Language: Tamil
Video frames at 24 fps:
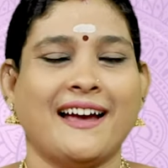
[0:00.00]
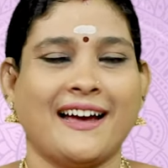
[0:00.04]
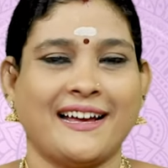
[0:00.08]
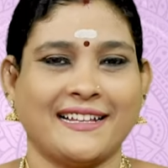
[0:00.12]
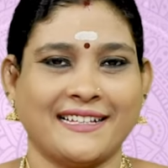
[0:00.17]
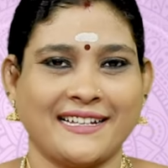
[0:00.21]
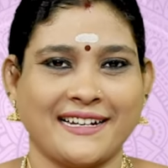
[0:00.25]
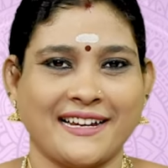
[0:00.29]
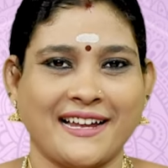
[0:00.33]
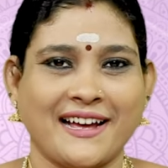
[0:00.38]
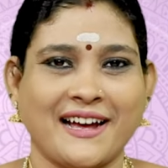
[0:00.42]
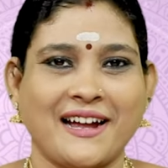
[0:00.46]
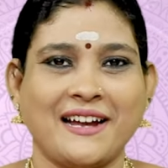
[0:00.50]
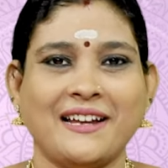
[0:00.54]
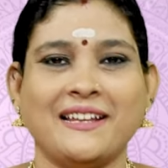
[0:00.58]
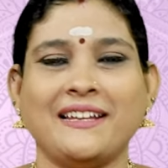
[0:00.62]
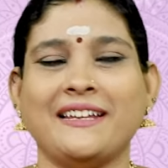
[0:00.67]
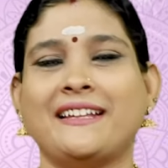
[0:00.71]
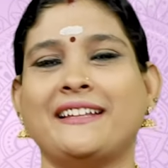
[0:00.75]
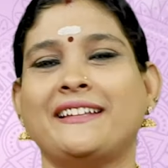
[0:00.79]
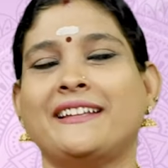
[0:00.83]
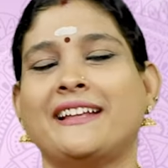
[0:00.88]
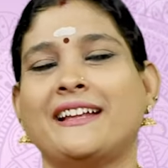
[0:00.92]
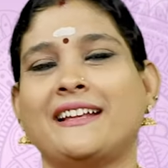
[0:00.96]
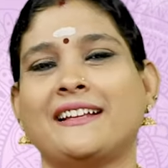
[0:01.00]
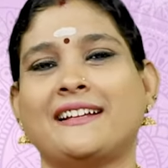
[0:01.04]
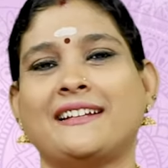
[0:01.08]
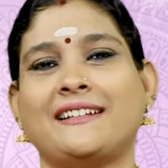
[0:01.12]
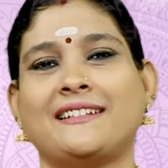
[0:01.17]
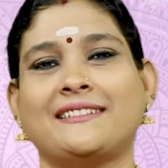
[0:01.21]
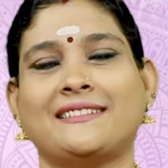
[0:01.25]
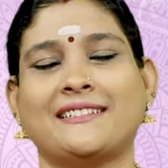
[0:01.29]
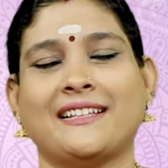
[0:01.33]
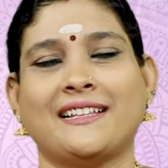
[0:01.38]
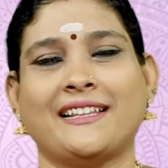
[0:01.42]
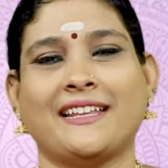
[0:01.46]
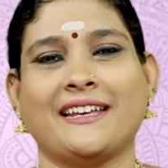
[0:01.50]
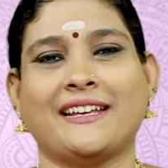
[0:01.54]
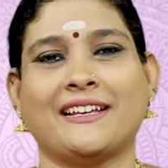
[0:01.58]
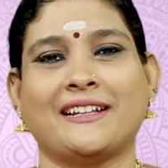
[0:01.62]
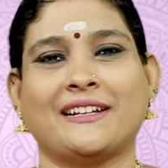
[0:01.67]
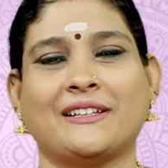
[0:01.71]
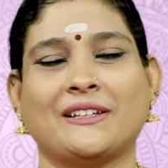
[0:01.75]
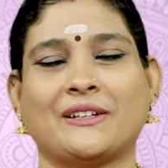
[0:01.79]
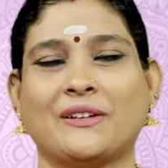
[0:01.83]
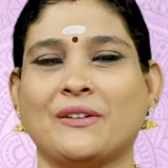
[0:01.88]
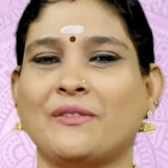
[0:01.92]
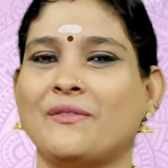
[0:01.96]
அதனால் இன்னல்களை
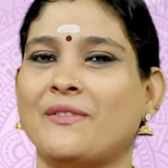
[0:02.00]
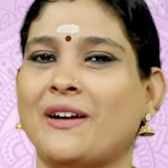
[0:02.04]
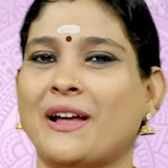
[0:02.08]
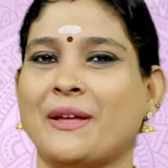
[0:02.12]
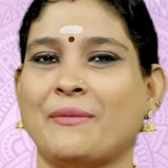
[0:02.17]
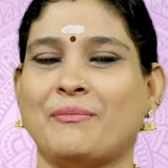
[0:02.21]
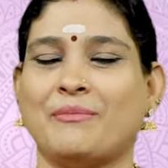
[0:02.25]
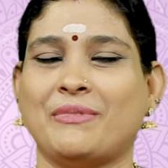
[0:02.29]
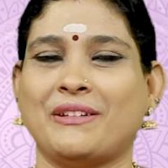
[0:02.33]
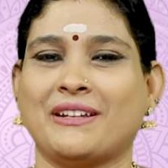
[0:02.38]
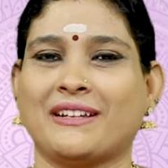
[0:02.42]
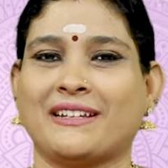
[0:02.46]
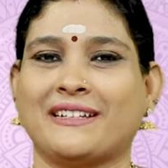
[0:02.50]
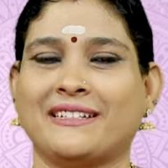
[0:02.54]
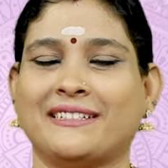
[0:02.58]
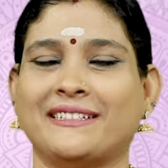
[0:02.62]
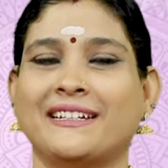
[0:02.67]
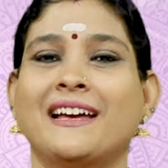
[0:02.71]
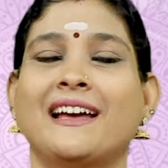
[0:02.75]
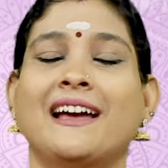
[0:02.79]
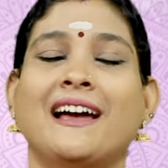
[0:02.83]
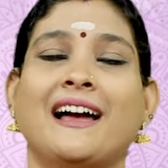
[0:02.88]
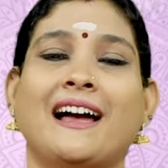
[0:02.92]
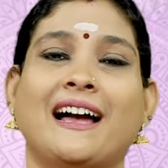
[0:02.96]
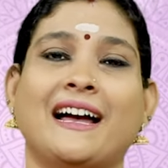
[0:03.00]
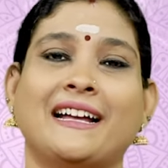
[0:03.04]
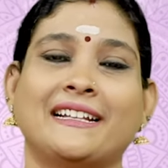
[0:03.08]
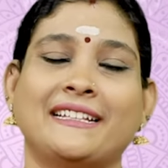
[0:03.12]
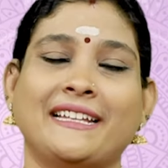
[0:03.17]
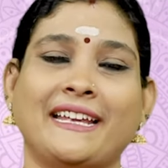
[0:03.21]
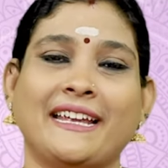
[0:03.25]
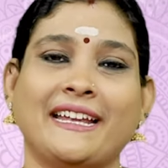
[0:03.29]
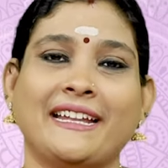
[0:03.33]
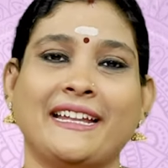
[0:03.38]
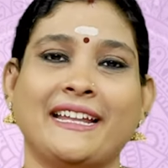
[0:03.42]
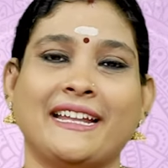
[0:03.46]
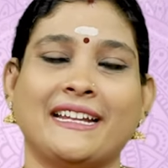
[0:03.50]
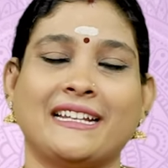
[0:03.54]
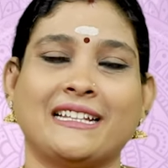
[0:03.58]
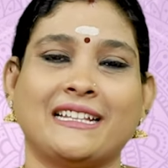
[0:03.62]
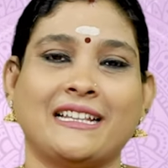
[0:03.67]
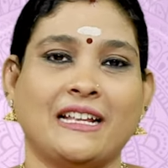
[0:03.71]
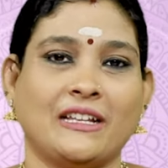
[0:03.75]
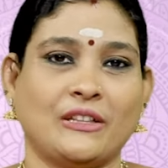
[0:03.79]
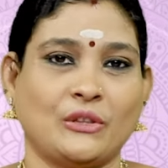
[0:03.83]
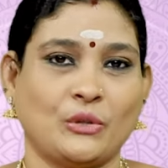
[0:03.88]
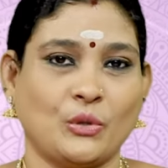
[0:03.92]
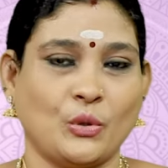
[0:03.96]
சந்திக்கிறதுக்கும் வாய்ப்பு இருக்குது அதே
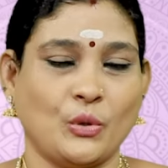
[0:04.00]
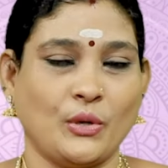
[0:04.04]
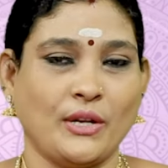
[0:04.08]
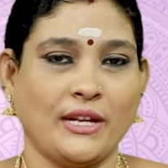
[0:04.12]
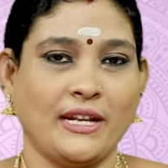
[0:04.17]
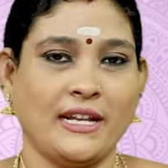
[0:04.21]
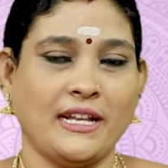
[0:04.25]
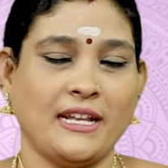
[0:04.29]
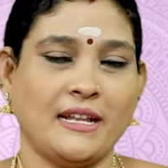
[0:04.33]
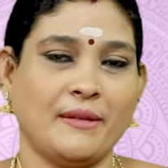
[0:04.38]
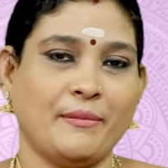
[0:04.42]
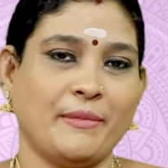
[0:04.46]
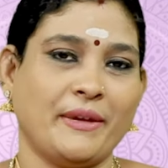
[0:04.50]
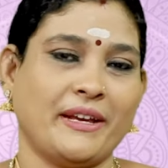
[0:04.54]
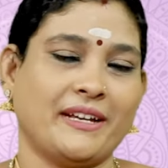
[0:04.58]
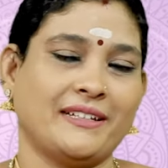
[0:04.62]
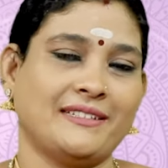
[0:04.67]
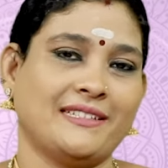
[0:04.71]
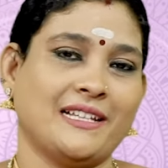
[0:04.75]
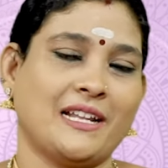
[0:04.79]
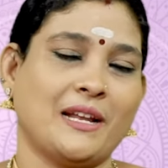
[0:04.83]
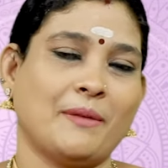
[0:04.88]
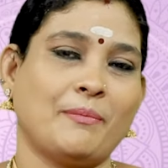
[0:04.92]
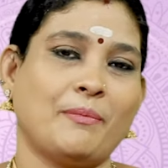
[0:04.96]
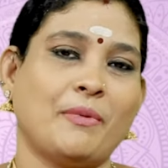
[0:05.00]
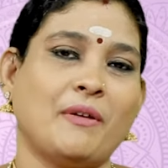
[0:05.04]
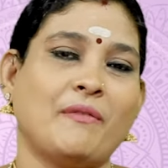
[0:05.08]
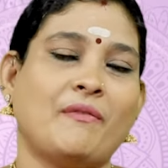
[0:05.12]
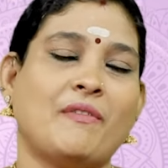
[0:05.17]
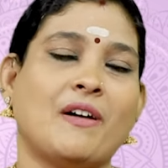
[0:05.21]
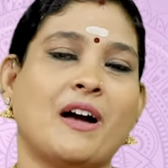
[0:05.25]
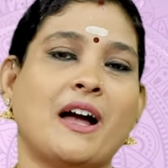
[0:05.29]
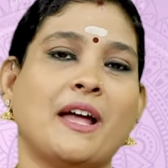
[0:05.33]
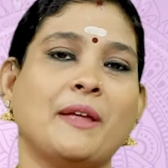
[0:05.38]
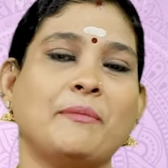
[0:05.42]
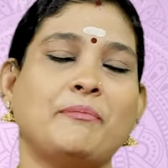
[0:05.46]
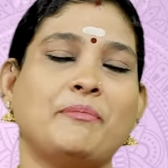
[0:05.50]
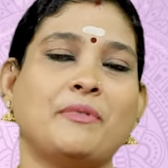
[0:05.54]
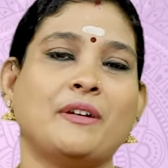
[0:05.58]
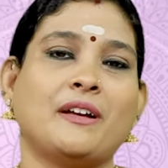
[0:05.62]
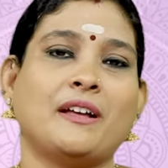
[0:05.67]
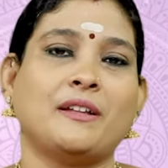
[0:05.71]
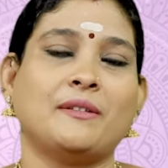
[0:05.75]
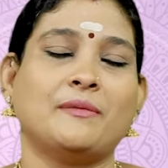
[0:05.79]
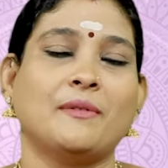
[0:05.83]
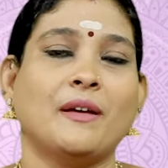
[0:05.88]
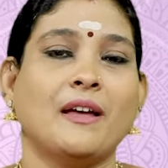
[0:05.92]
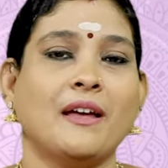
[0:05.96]
நேரத்தில் தொழிலில் மிக சிறப்பாக
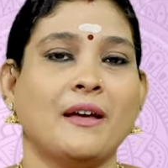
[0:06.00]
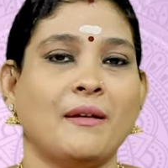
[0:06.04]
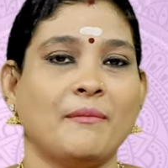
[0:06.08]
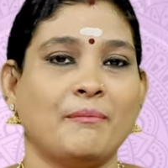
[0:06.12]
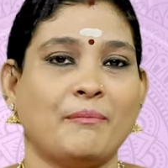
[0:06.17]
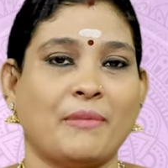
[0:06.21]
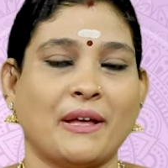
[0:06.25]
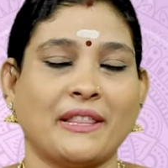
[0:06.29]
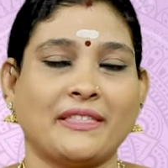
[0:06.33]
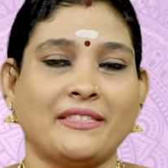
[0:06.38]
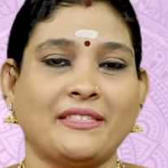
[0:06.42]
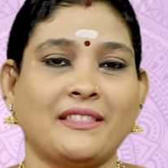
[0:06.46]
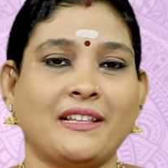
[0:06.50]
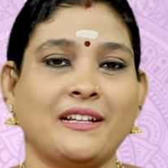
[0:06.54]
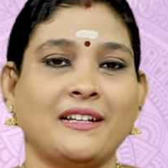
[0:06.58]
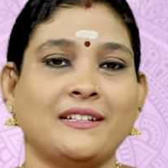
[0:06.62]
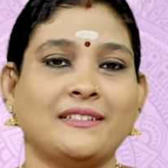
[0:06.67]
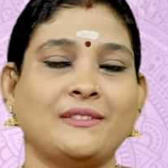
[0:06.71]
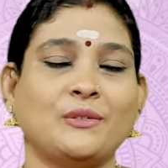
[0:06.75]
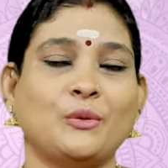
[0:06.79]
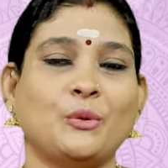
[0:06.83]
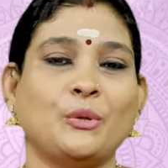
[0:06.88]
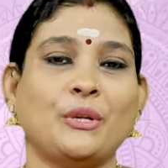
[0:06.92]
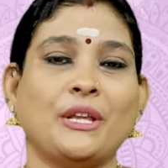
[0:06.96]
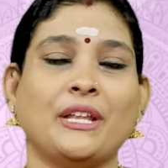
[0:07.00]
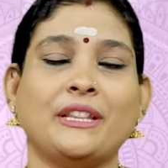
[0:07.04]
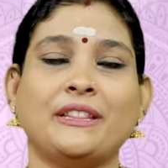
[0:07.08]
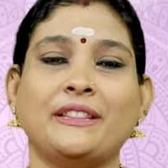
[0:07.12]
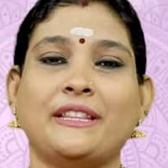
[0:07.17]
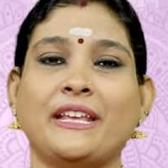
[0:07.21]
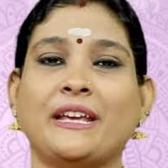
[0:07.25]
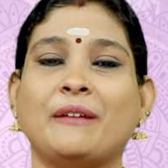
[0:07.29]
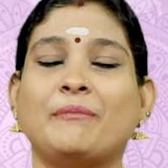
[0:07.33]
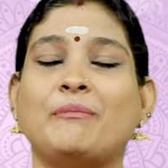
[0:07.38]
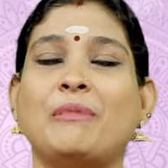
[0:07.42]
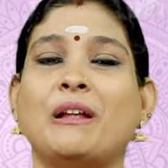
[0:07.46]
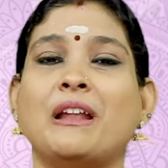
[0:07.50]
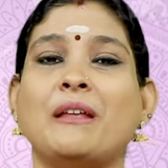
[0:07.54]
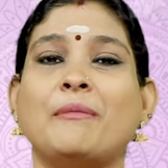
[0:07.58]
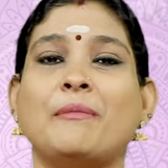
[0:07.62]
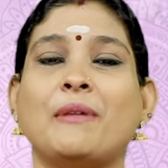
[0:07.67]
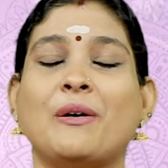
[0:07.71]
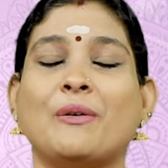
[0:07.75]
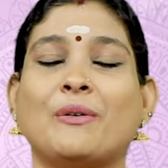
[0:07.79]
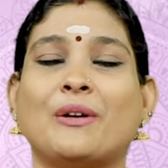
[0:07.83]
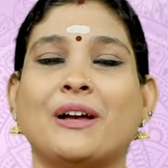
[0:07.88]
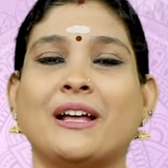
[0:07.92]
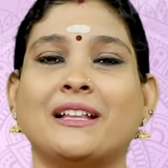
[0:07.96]
வாய்ப்புகளும் பத்தில் சூரியன்
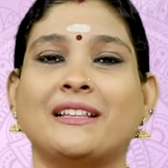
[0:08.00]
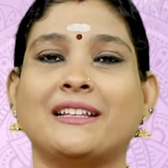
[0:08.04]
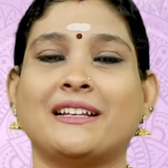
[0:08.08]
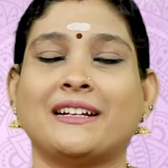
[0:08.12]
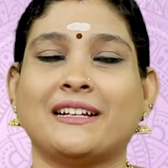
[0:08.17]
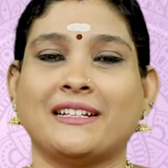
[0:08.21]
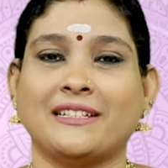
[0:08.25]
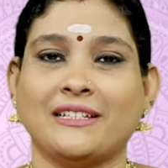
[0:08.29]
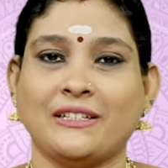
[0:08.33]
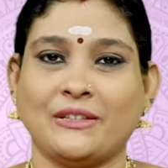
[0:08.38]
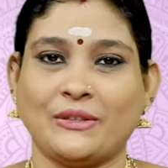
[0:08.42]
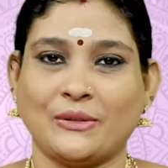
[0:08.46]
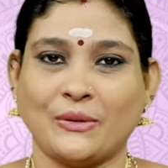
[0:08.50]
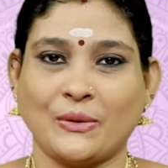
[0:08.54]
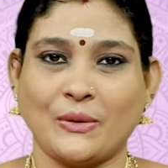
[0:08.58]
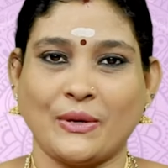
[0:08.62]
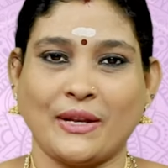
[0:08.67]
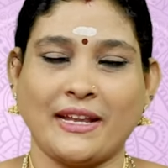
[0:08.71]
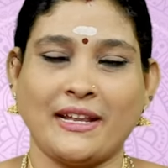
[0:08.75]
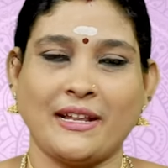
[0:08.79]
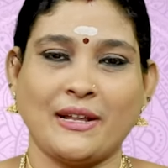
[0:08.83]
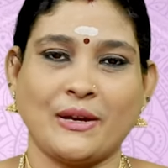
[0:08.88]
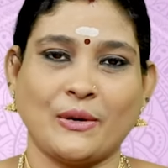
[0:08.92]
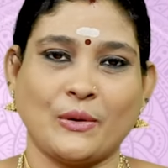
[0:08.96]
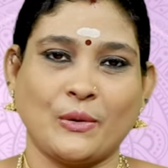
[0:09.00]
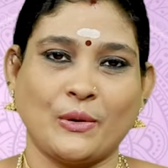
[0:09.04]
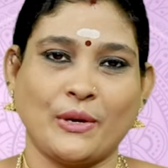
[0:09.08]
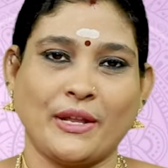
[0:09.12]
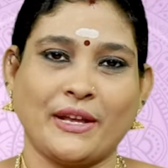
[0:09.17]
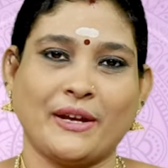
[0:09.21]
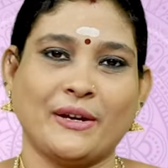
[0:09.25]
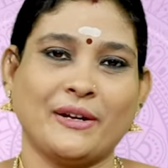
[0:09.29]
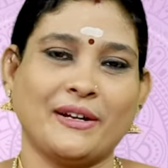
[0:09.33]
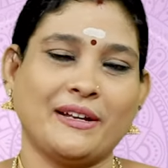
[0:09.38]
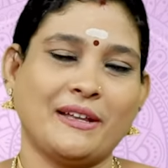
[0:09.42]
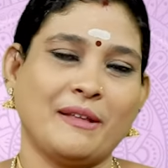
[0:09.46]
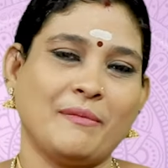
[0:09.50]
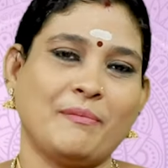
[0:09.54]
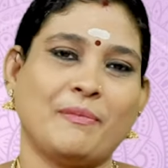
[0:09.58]
திக்பலமாக உட்காந்துருக்குது தொழிலில் கொடி கட்டி